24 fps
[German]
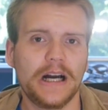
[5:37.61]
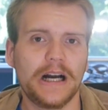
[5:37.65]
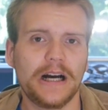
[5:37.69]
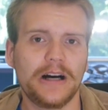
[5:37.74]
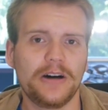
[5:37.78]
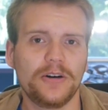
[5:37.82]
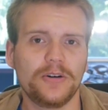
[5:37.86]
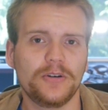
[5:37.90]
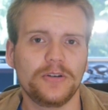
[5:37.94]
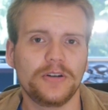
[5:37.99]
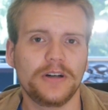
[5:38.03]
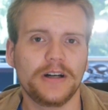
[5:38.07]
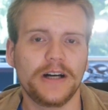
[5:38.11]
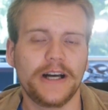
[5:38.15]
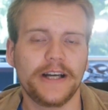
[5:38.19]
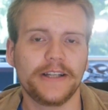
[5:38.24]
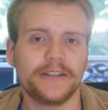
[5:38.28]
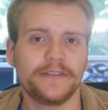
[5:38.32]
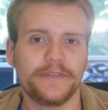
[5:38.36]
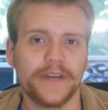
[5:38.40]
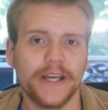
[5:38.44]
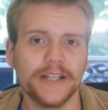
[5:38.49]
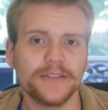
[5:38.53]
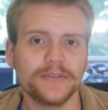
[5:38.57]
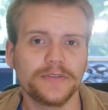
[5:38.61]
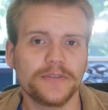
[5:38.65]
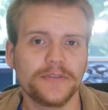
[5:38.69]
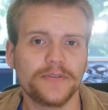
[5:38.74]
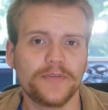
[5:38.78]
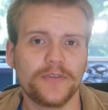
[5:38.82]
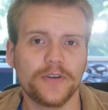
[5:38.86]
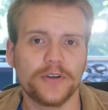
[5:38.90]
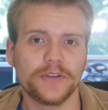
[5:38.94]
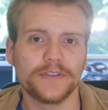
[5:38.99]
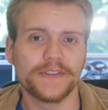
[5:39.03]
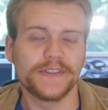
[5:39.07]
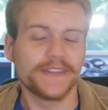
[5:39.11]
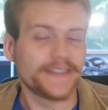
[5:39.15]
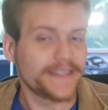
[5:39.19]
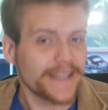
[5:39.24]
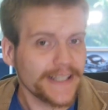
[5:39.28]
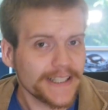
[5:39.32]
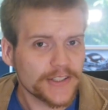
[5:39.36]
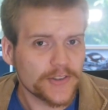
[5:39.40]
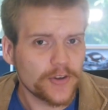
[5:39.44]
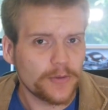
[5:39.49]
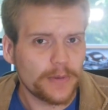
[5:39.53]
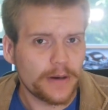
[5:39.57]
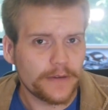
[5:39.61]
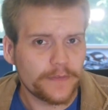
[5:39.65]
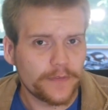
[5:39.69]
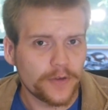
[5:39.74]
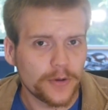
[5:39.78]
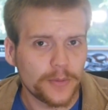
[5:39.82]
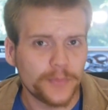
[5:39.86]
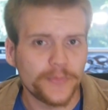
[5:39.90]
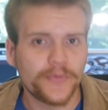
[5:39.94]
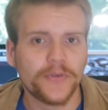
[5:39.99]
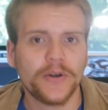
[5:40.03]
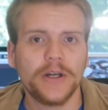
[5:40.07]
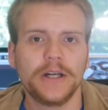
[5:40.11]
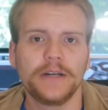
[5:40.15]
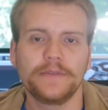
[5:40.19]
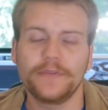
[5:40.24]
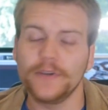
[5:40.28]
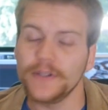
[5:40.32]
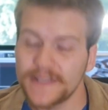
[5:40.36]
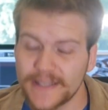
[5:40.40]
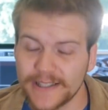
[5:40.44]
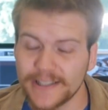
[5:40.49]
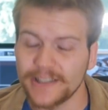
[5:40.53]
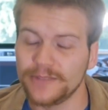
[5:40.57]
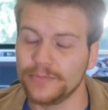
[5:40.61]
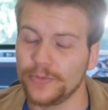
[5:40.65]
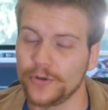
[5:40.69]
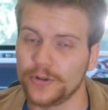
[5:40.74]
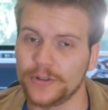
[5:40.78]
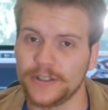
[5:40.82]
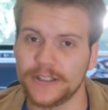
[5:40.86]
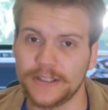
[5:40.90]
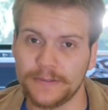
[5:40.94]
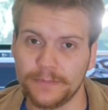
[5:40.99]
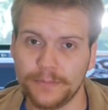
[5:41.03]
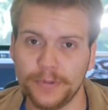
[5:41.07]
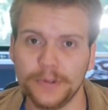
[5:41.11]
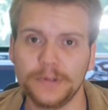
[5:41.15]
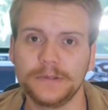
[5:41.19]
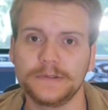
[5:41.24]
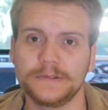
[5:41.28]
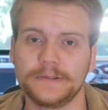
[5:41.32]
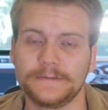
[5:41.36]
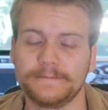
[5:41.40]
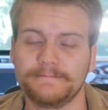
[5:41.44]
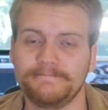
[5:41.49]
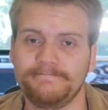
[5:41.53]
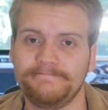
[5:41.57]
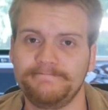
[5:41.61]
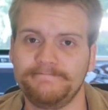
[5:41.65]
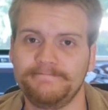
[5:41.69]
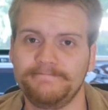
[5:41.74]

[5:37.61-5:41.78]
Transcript: auch eine Wertung von 6,5 von 10 möglichen Punkten.